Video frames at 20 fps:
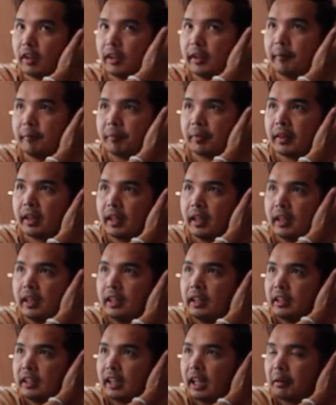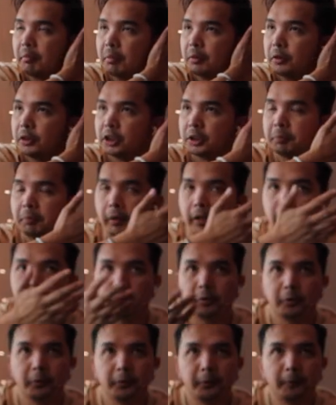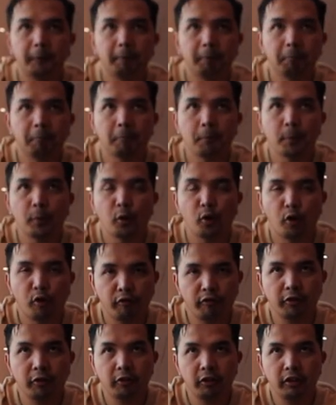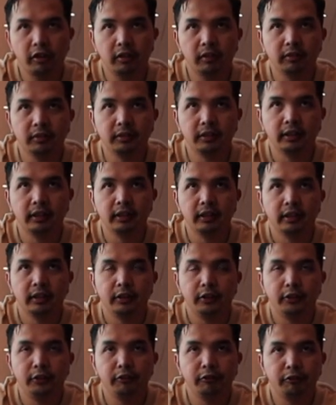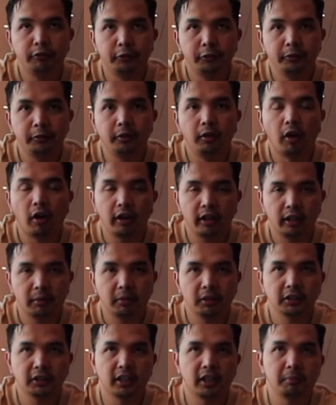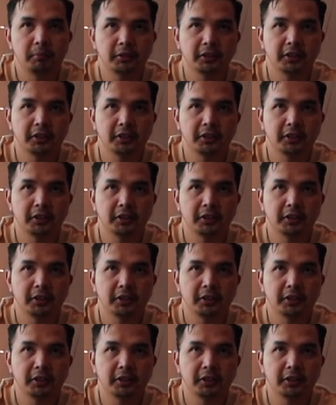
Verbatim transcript: Okay? Tapos, pero overall, yung food, okay naman siya, oh,